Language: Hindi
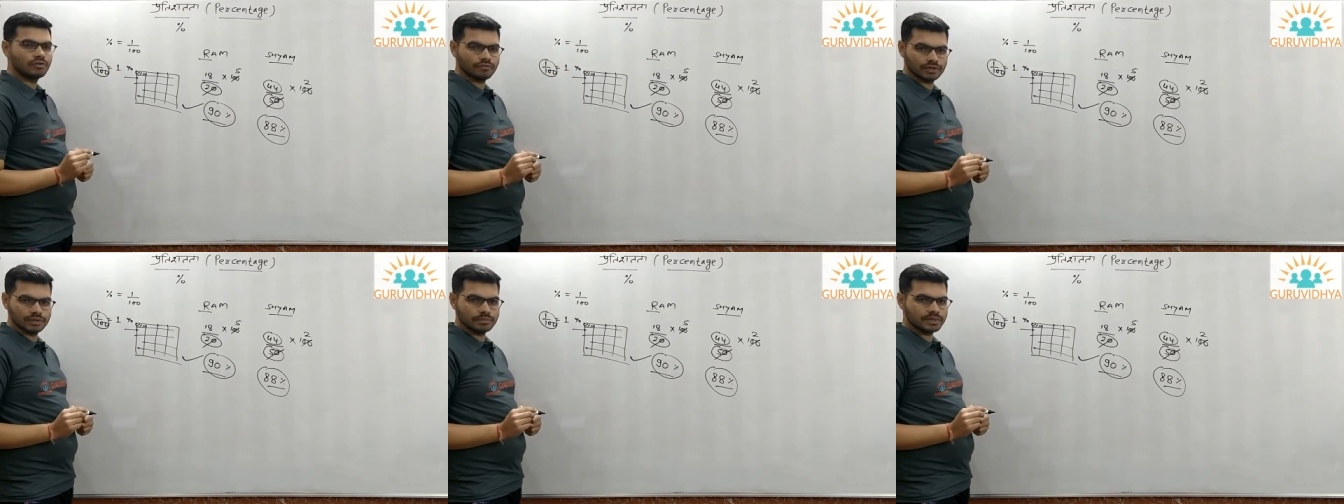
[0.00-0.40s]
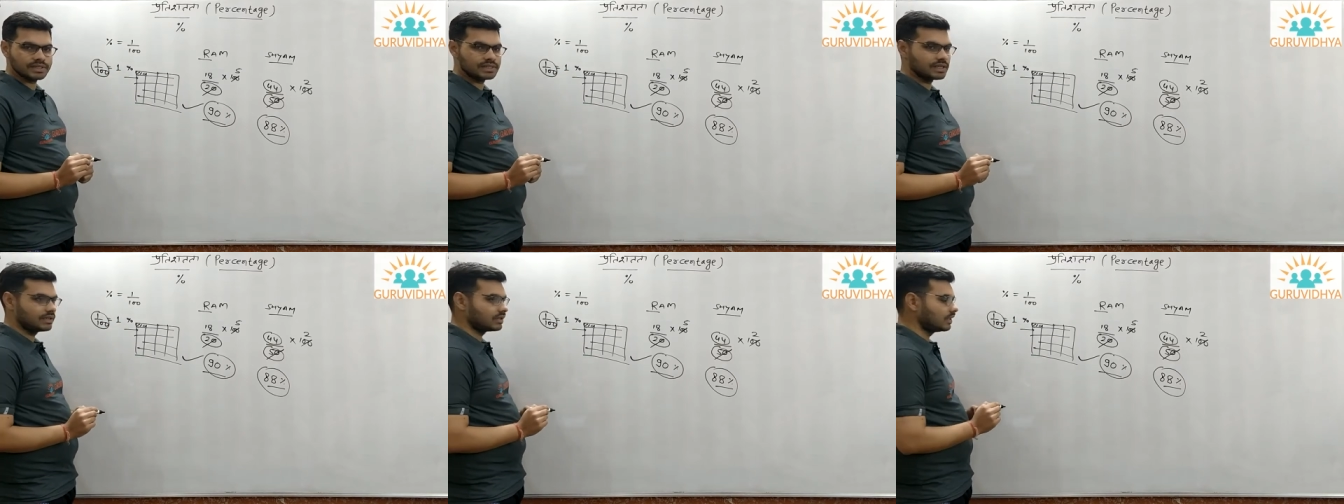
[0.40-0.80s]
वन
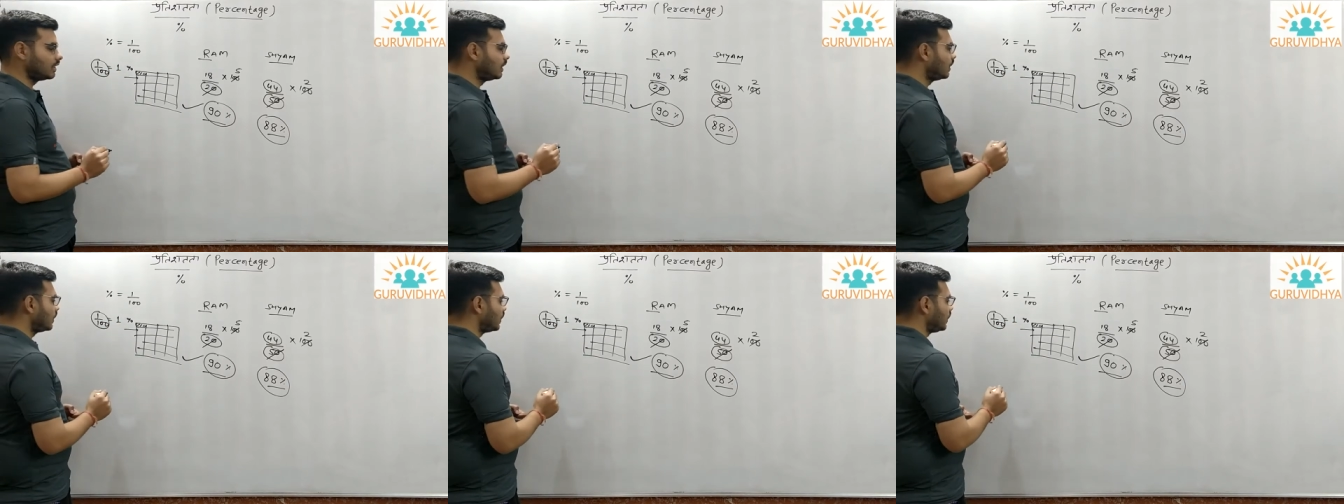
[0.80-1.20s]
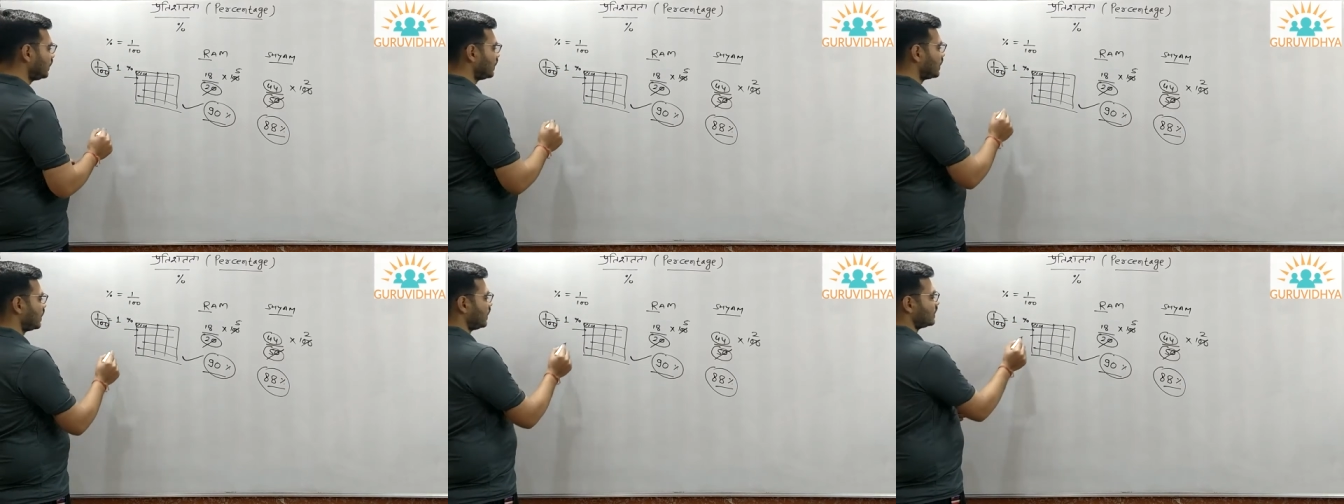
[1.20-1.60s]
परसेंट ठीक
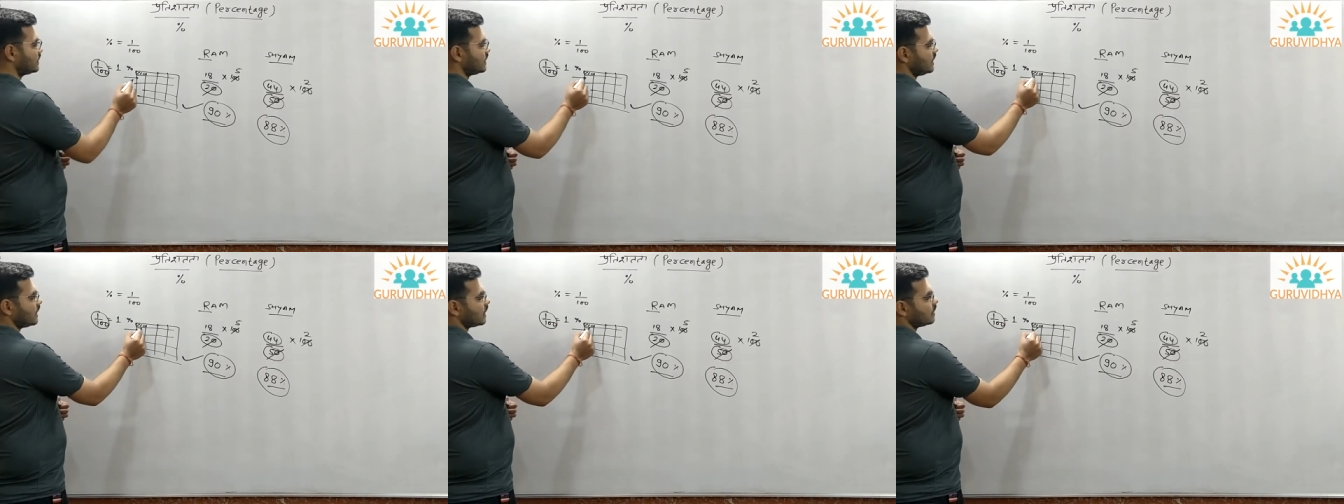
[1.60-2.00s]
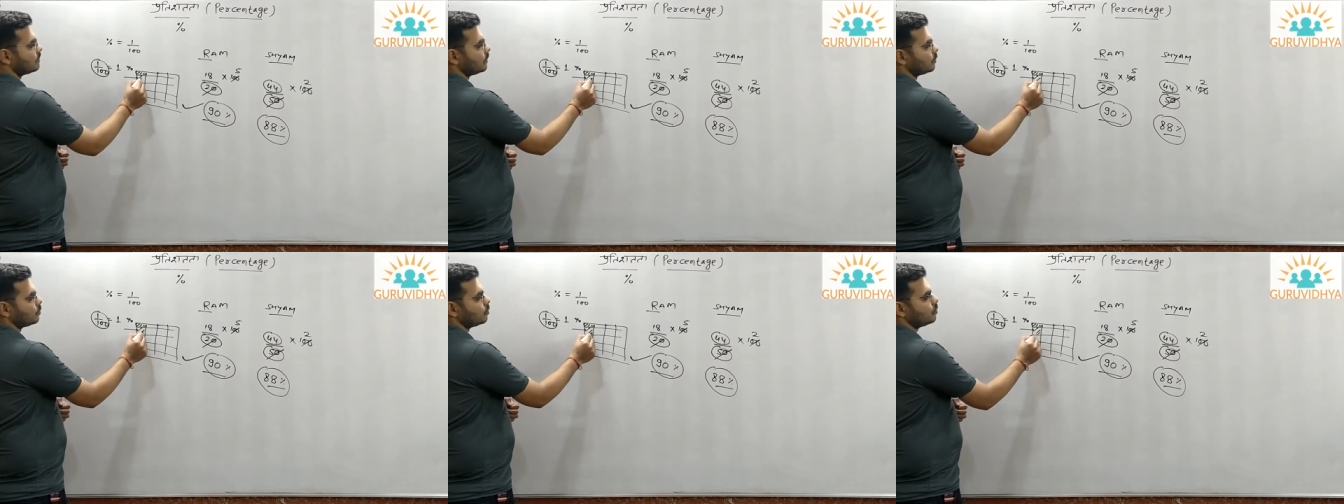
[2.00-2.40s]
है ऐसे ही अगर
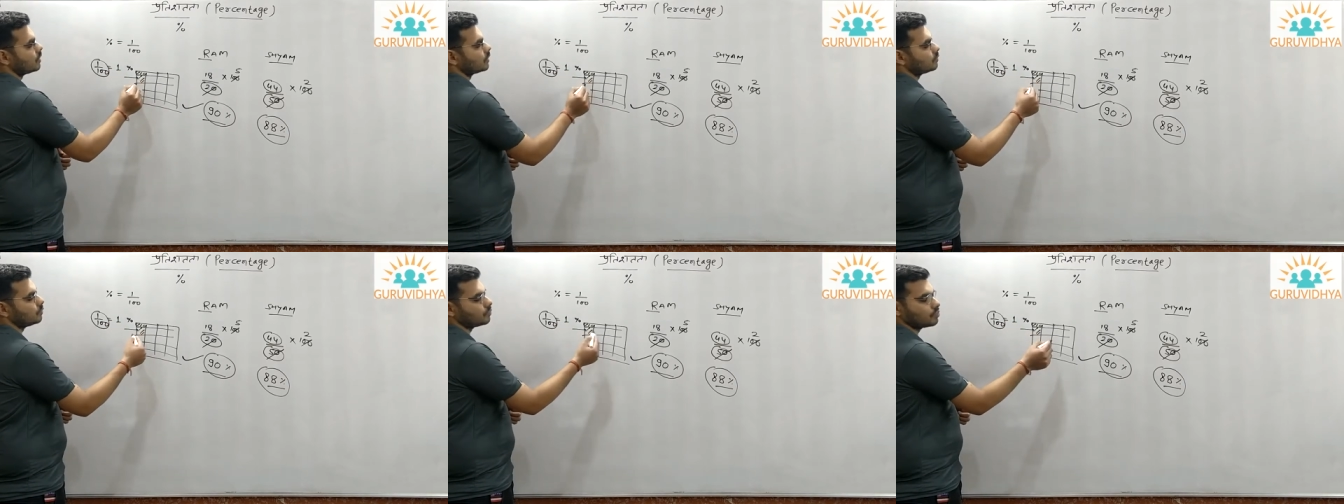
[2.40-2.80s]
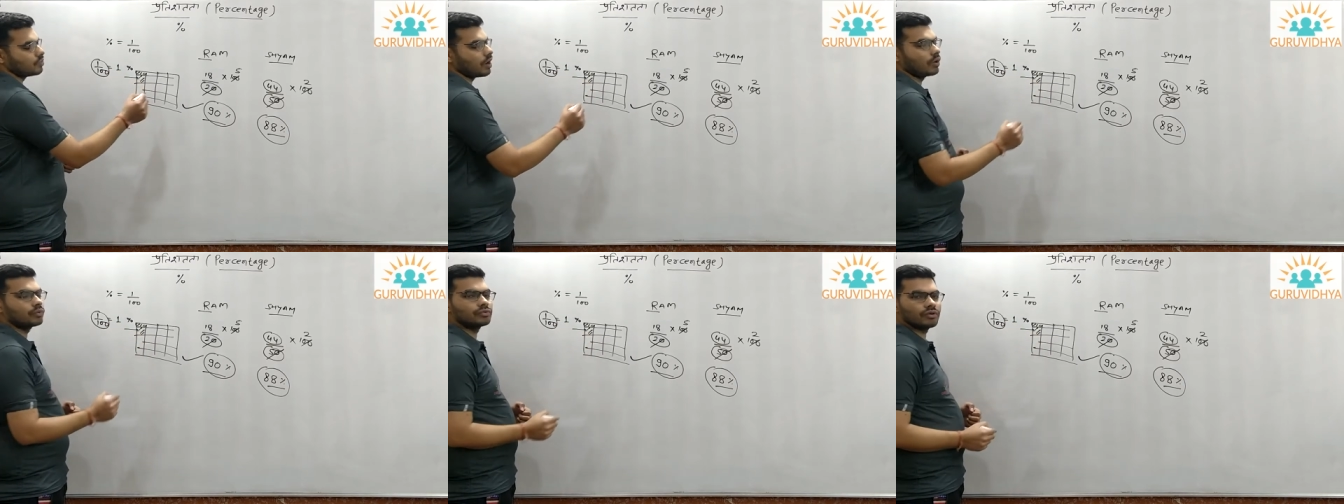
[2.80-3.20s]
मैं टू कर दू टू
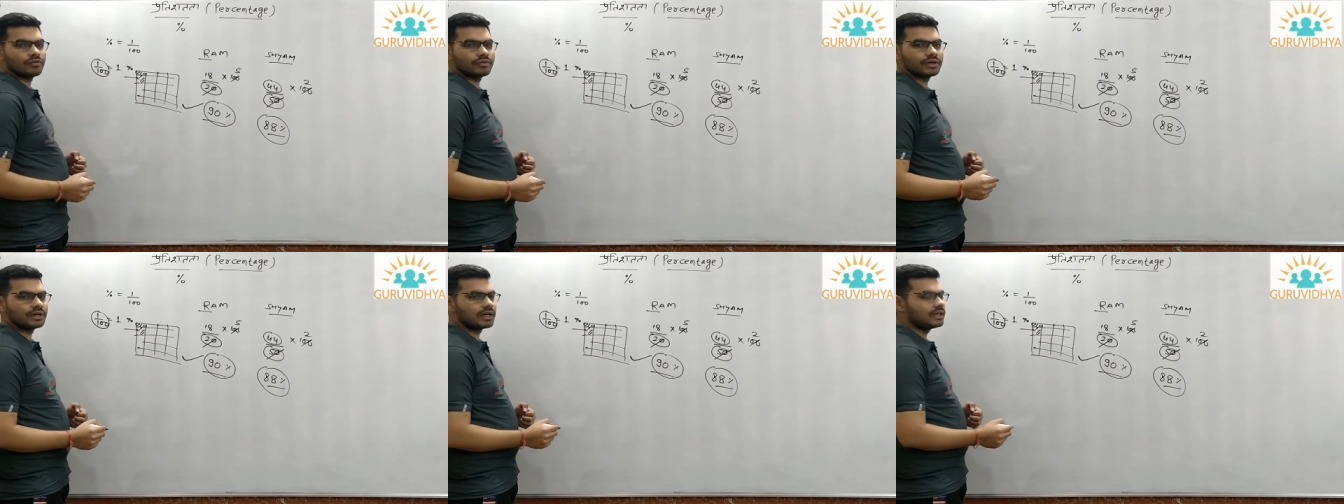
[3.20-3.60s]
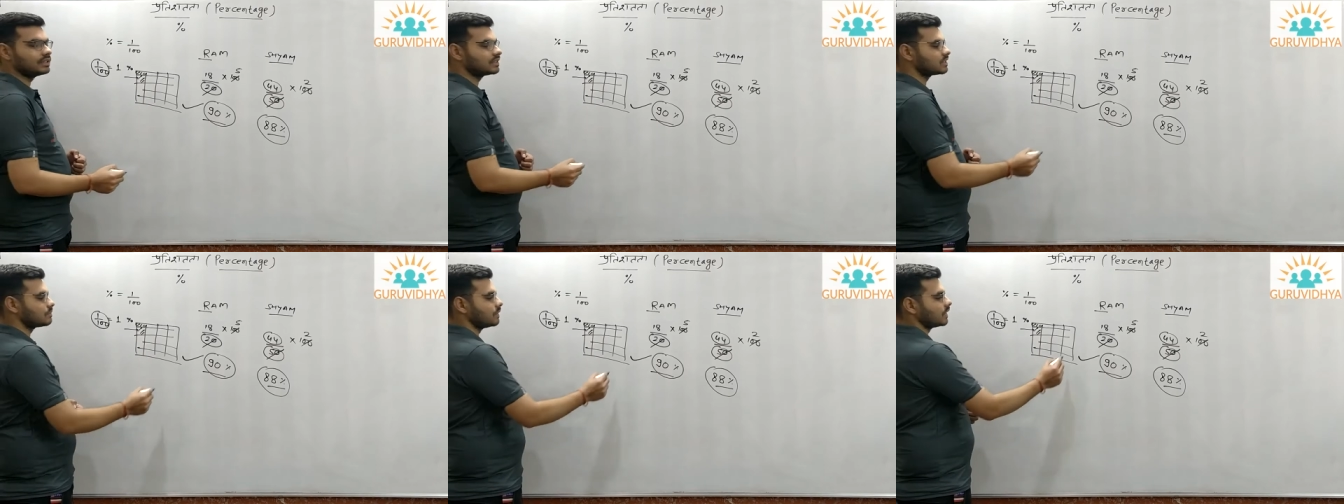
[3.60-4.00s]
आउट ऑफ हंड्रेड
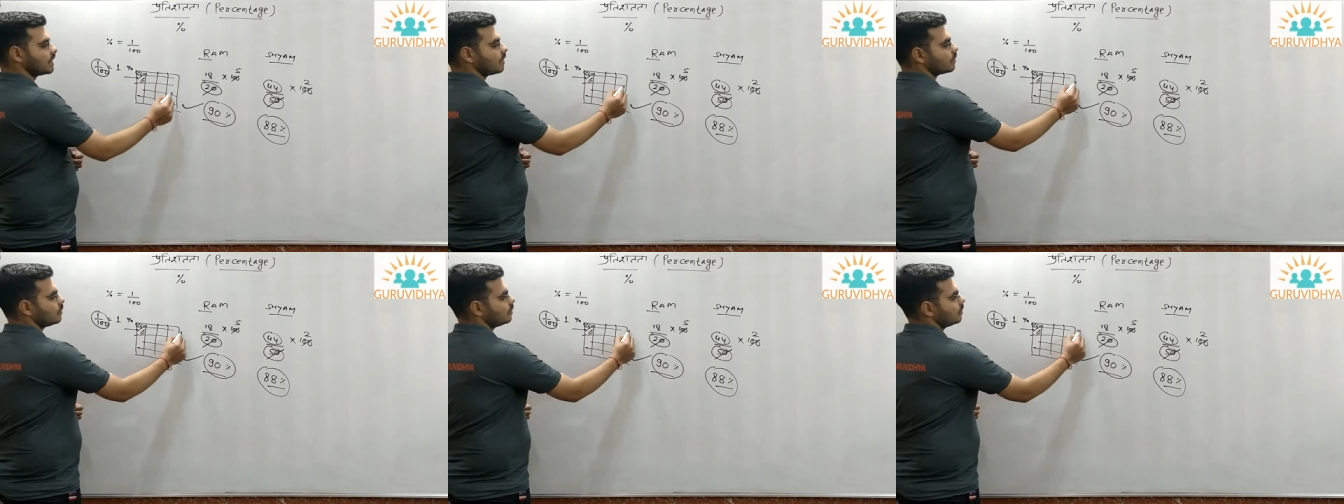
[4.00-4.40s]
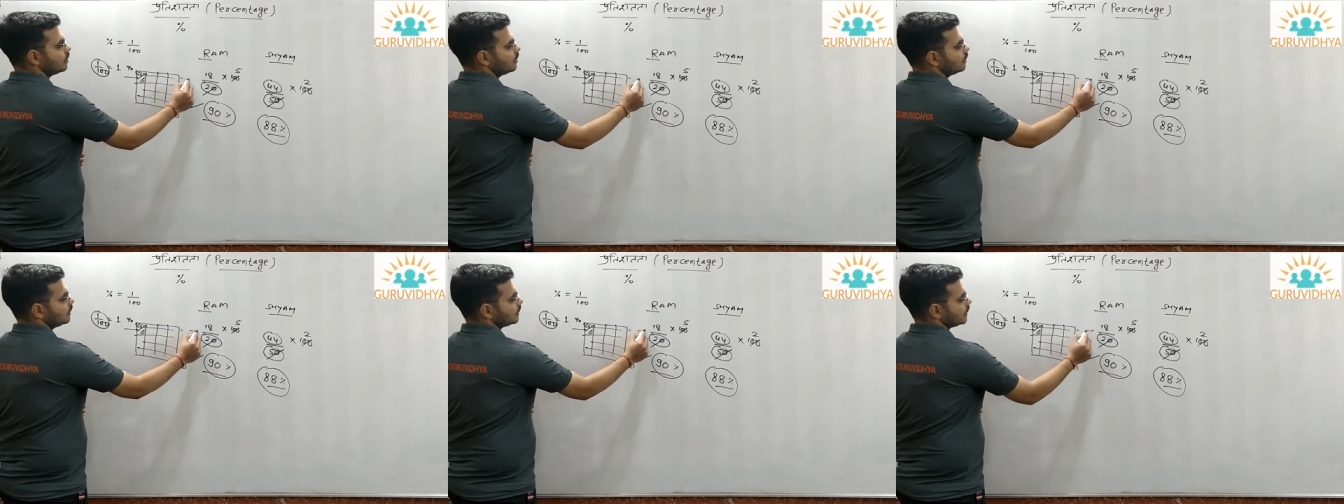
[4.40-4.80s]
जिसमें क्या हो
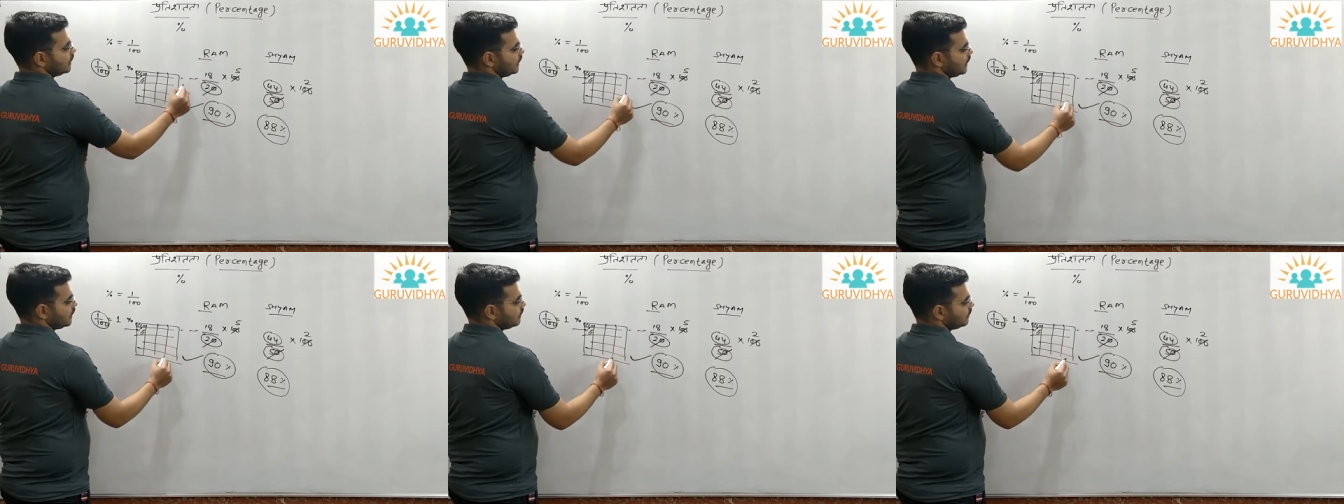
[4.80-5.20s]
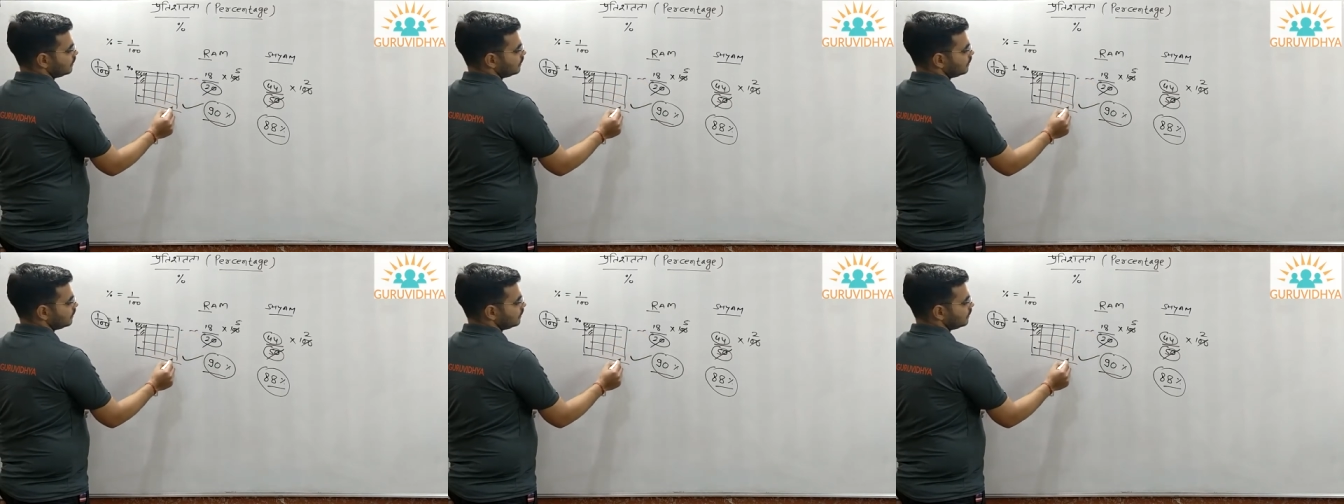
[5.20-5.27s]
ठीक है